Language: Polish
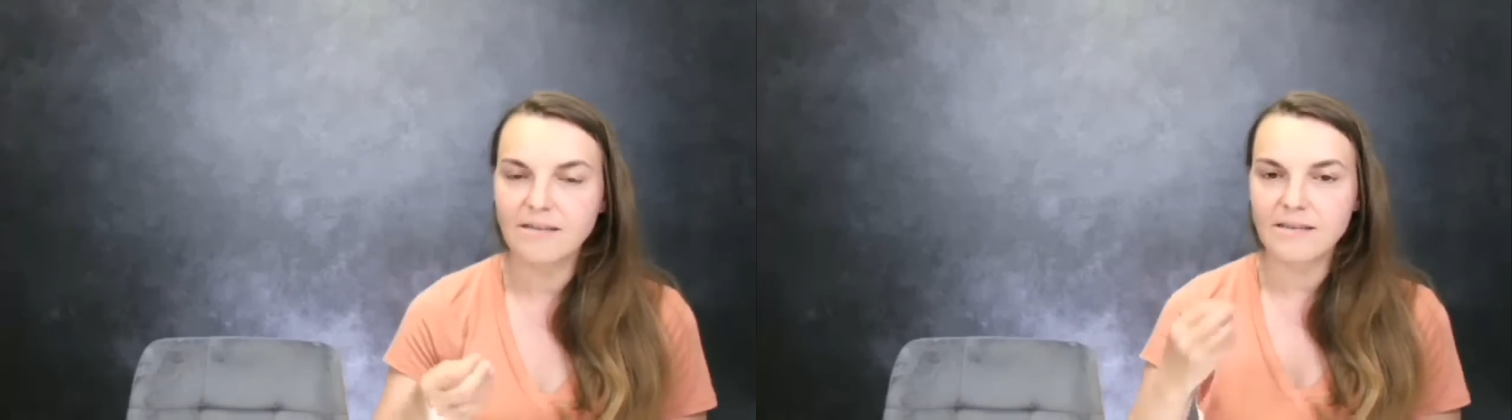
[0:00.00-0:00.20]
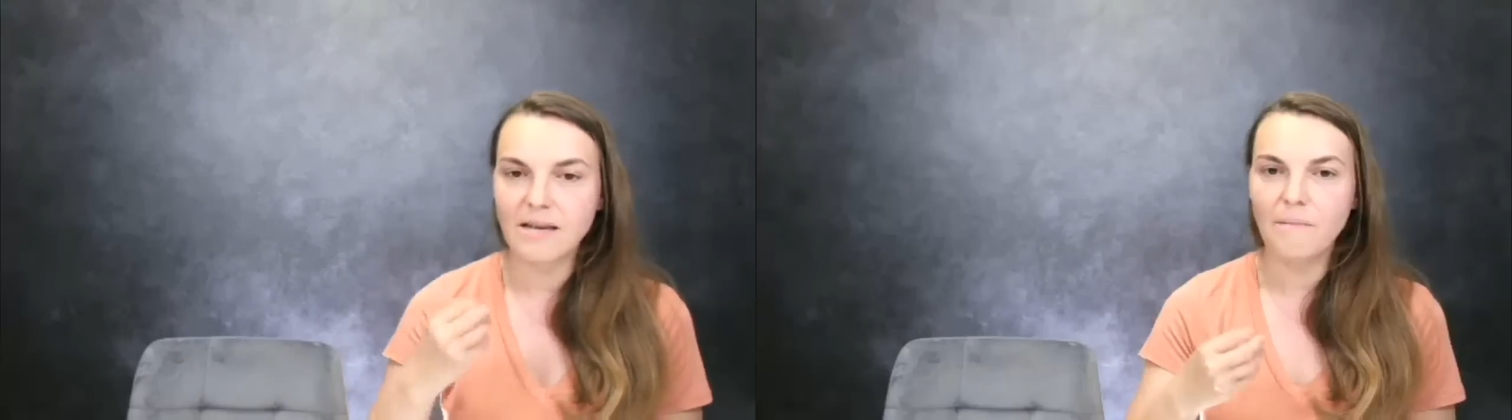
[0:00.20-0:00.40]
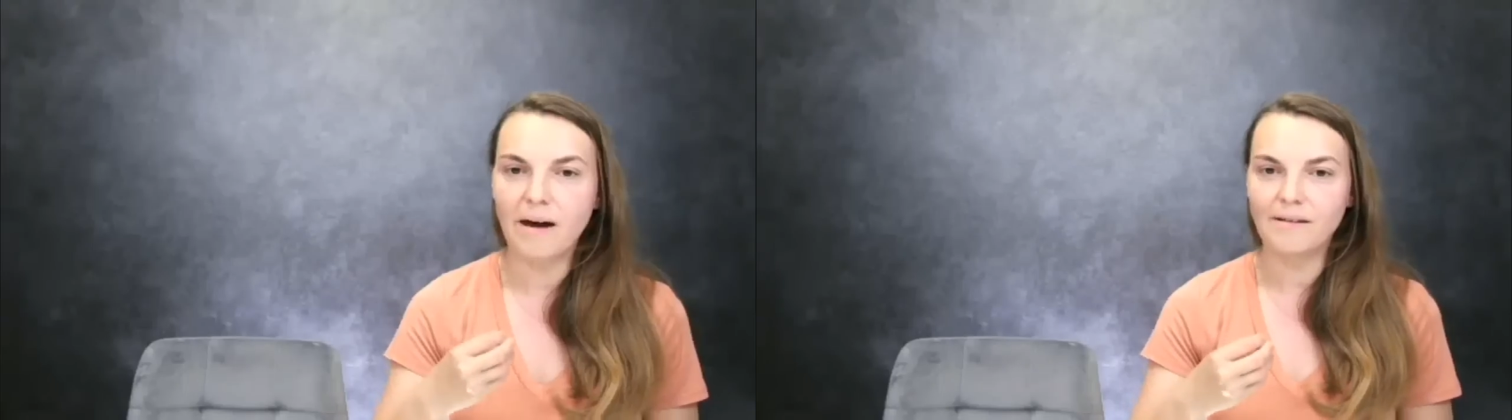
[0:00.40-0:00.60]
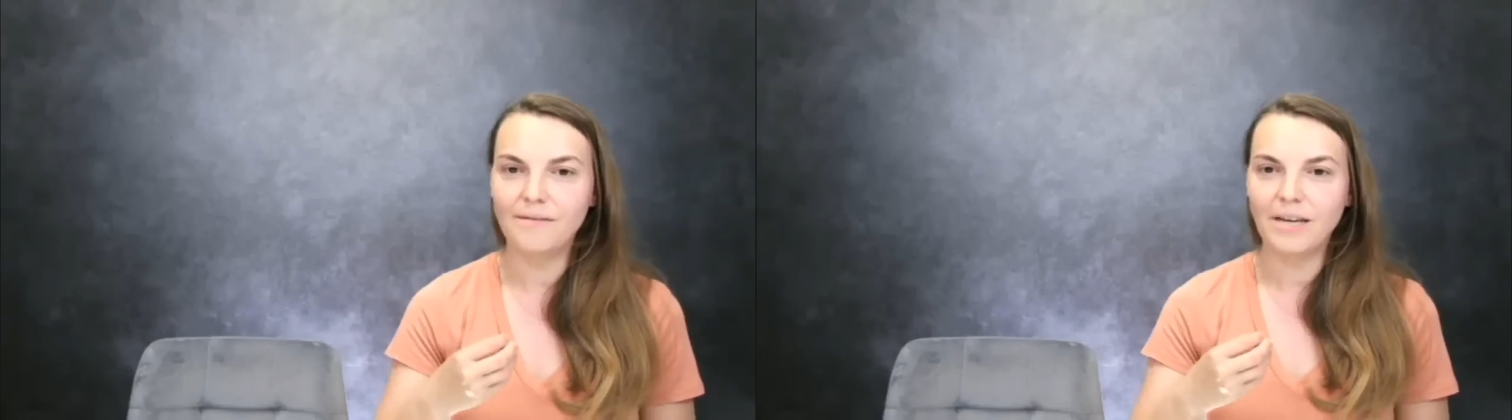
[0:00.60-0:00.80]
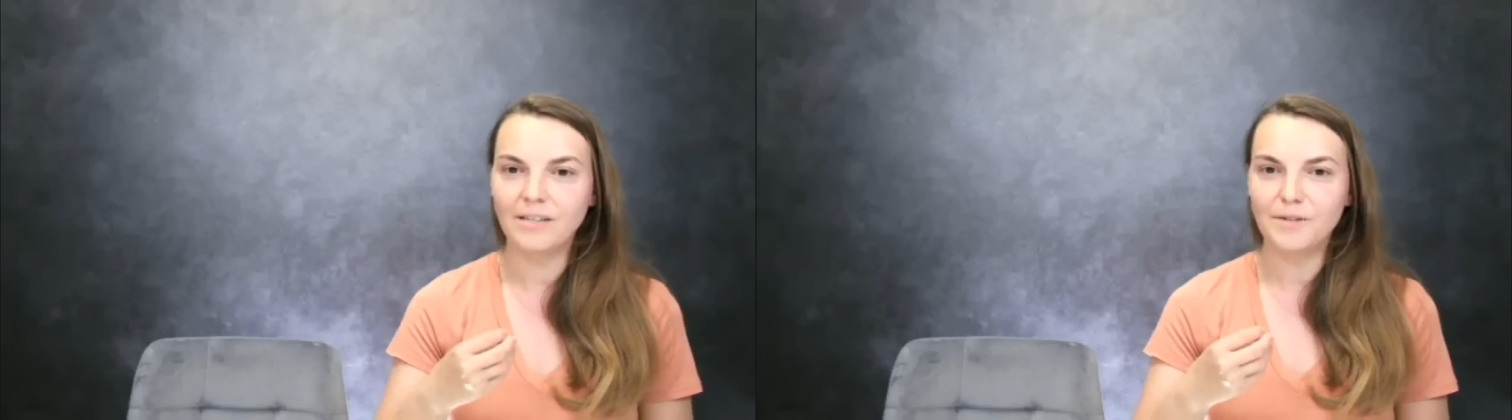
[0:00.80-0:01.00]

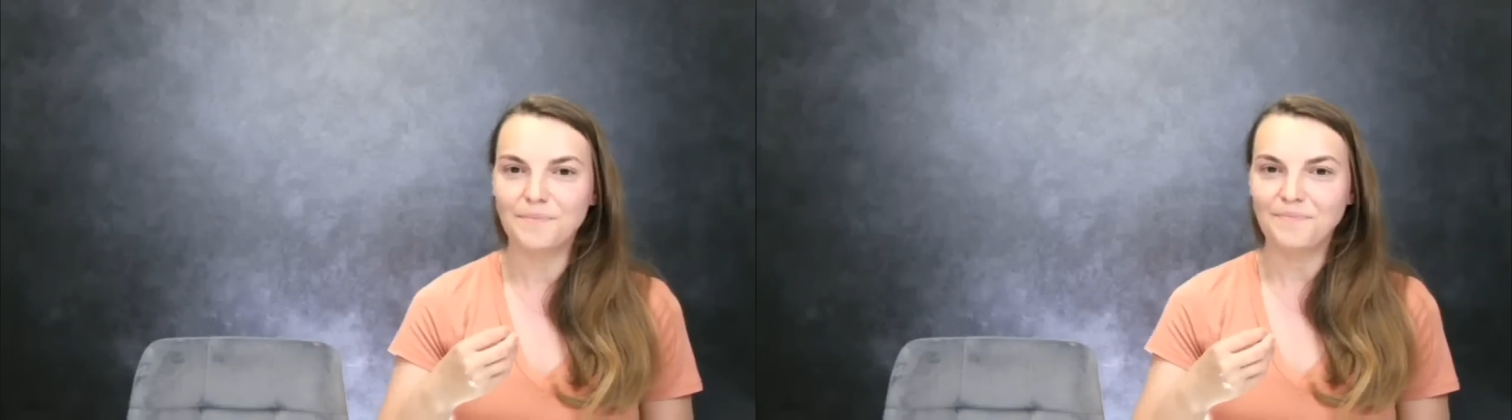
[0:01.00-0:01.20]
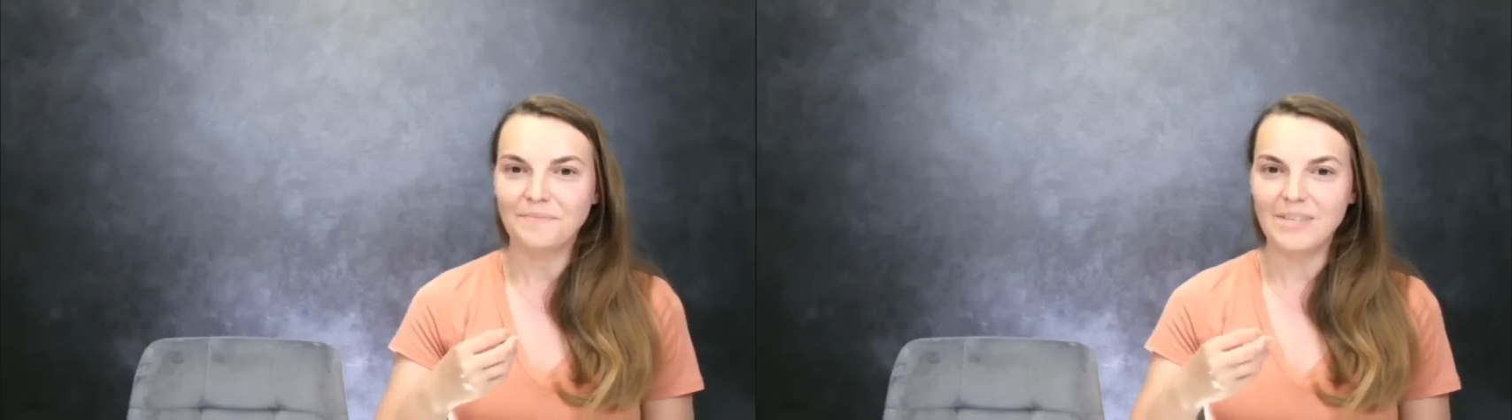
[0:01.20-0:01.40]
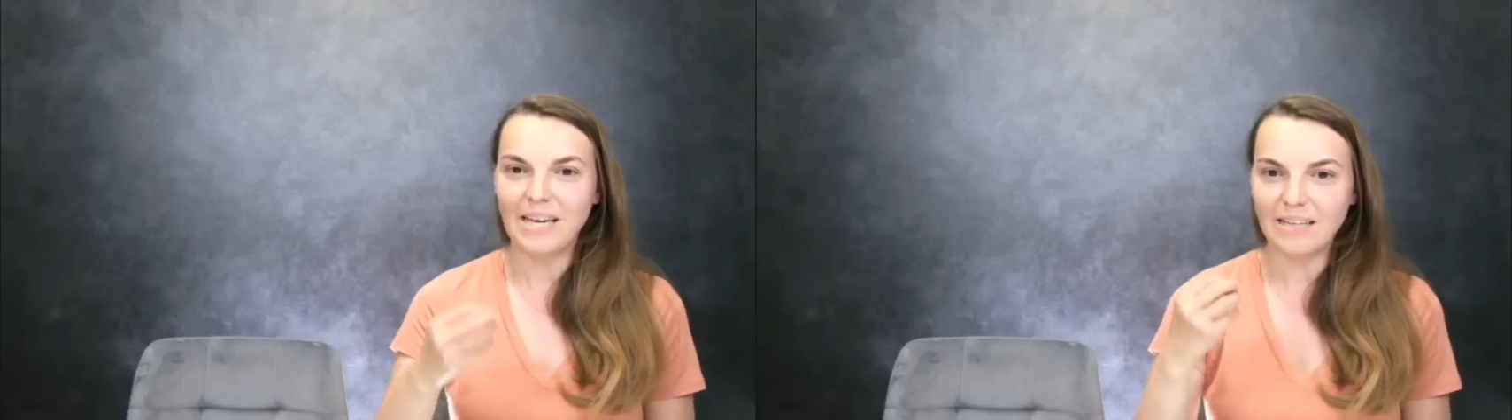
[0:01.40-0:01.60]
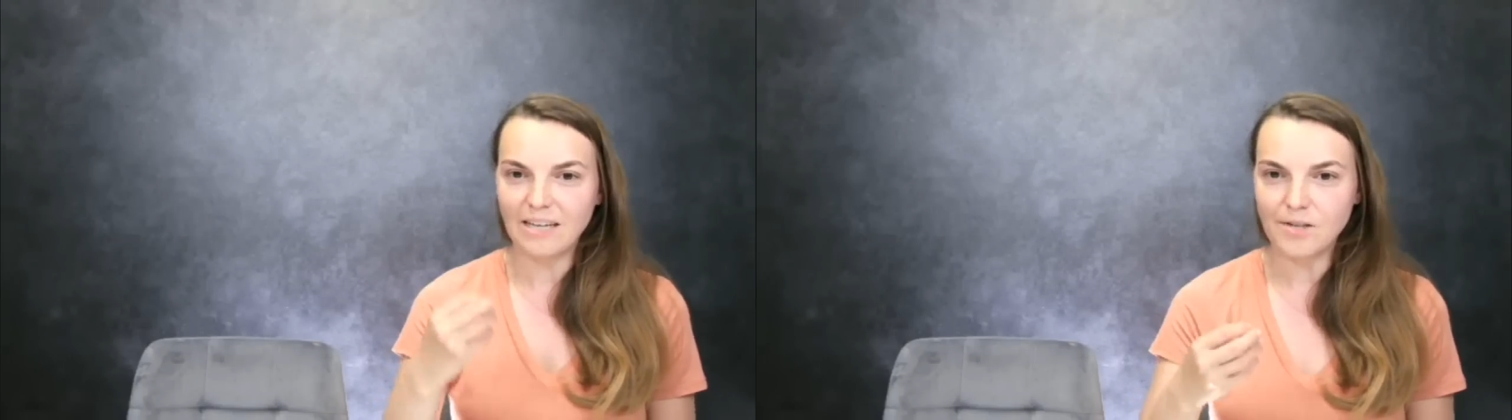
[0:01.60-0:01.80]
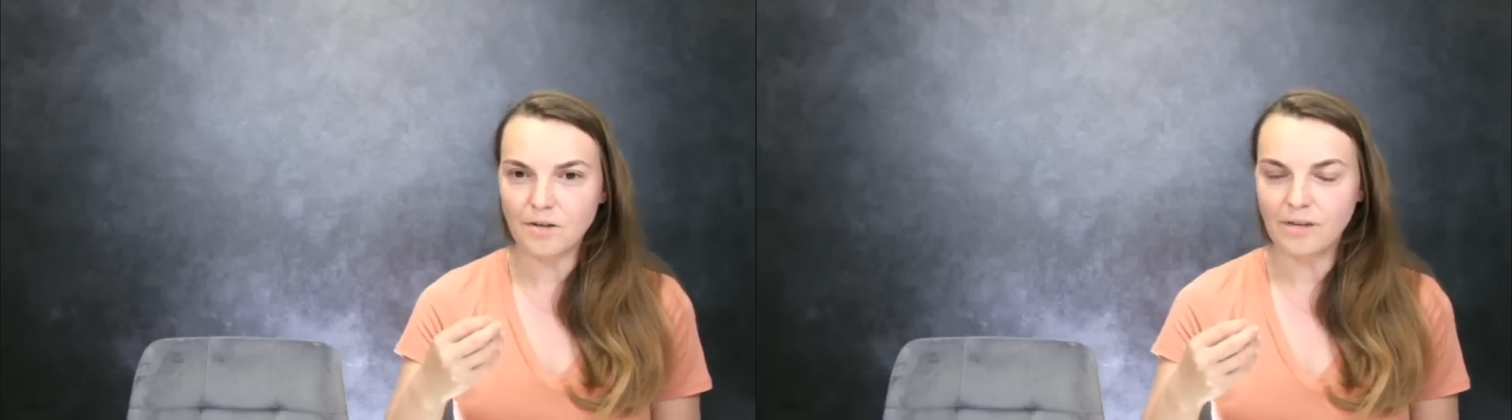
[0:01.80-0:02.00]
zamartwiać,
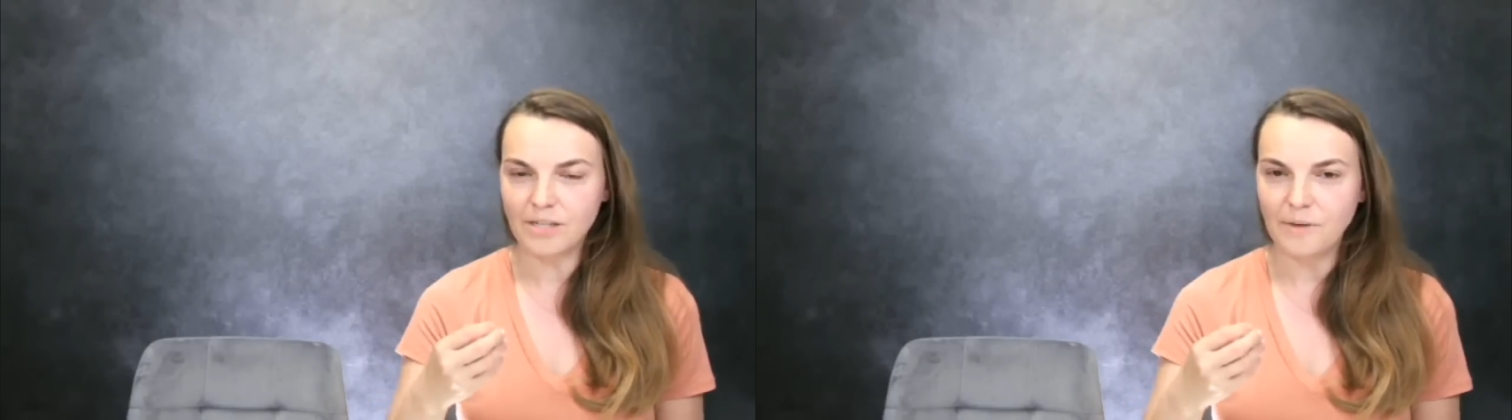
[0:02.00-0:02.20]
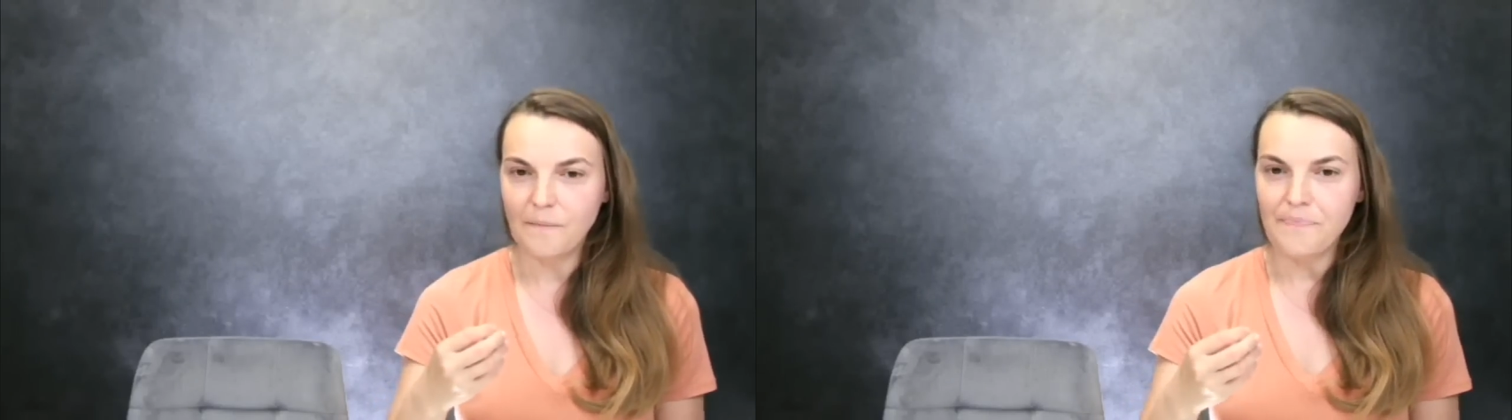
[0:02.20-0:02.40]
analizować.